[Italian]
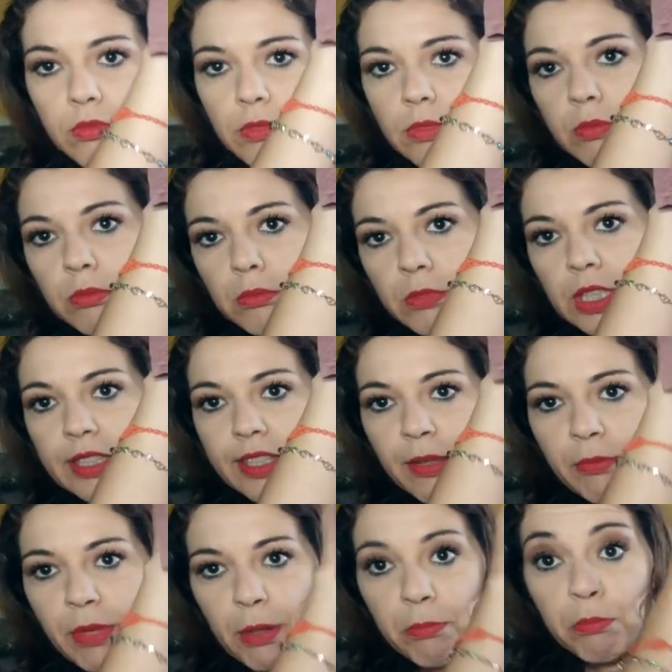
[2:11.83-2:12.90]
mi
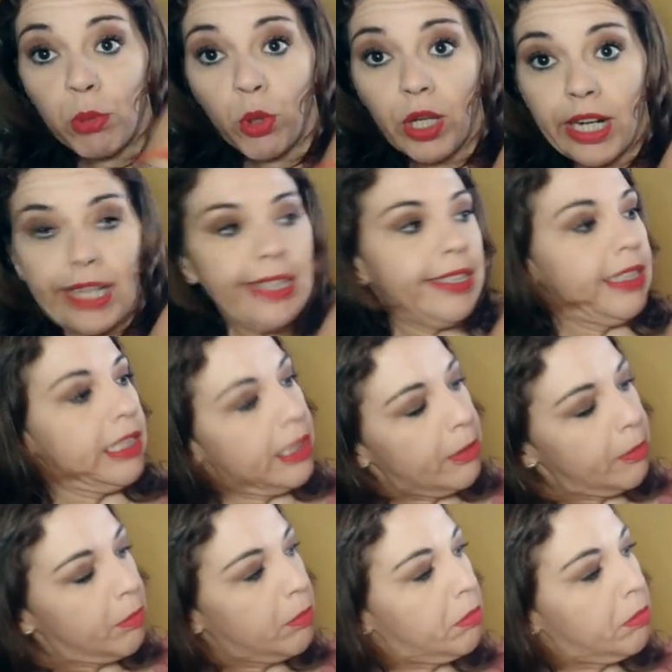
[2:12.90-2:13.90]
sembra un po' grande